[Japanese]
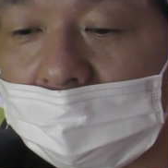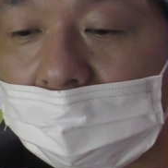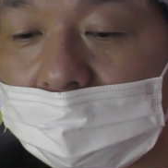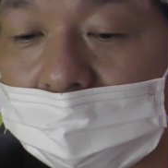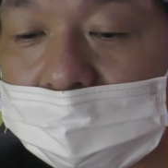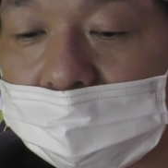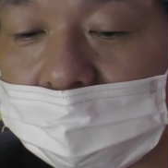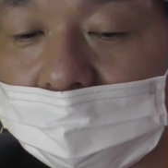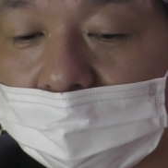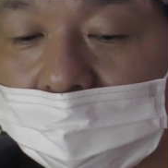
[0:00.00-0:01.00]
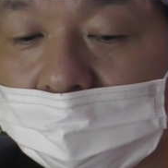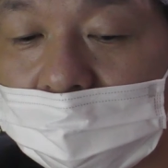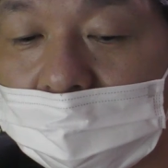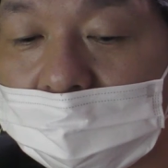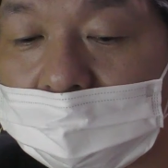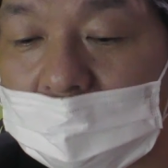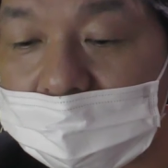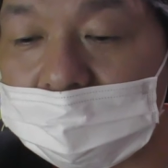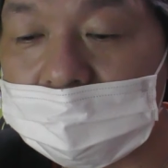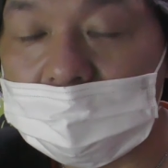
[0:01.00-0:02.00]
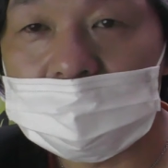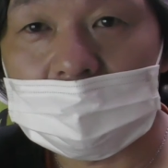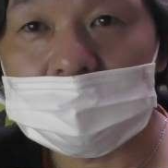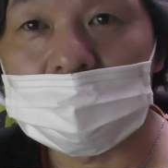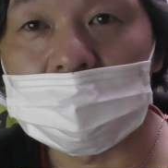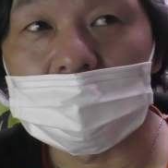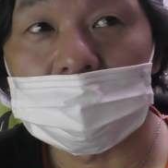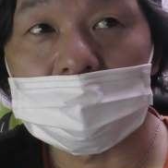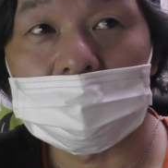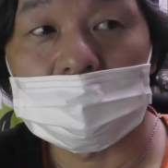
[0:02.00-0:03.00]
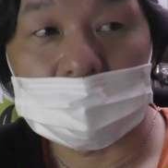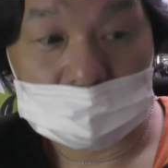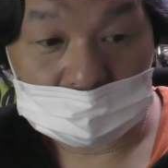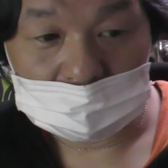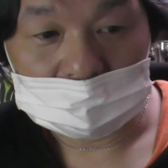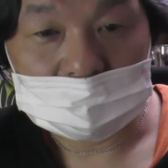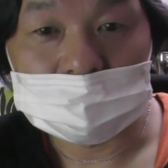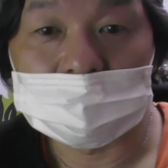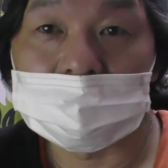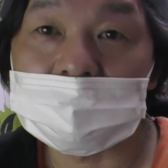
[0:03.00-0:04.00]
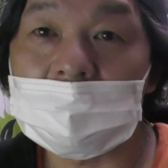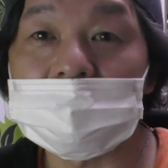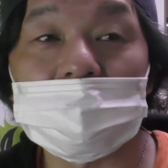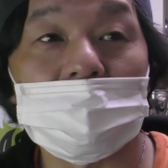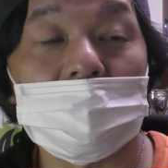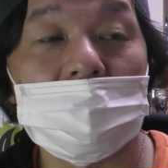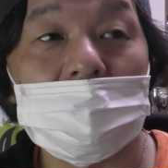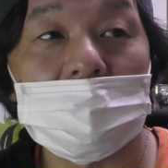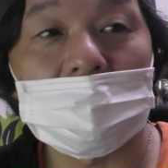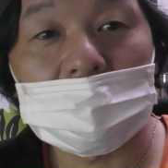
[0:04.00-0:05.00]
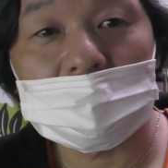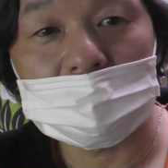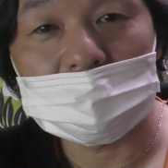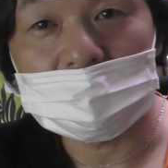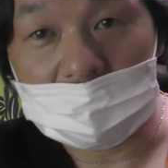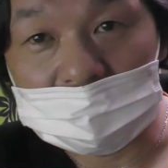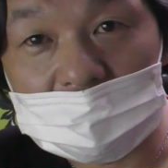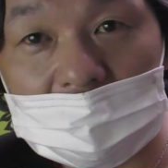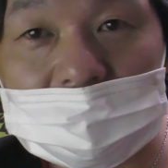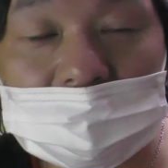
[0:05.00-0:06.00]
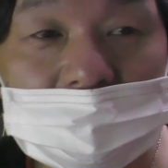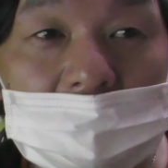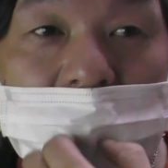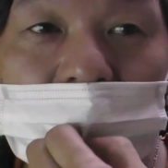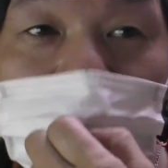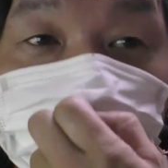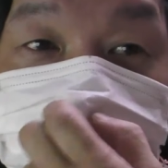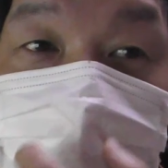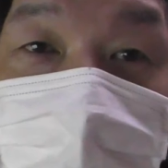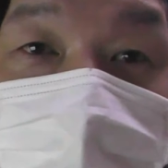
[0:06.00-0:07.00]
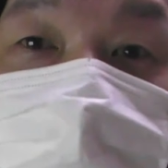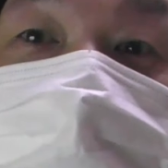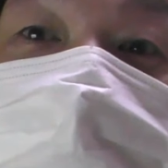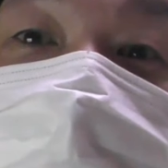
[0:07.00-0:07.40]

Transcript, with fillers: えっ、ー、と、多分いろんな人、え既存のシャーシを、ね、売られてるシャーシを見たことがあると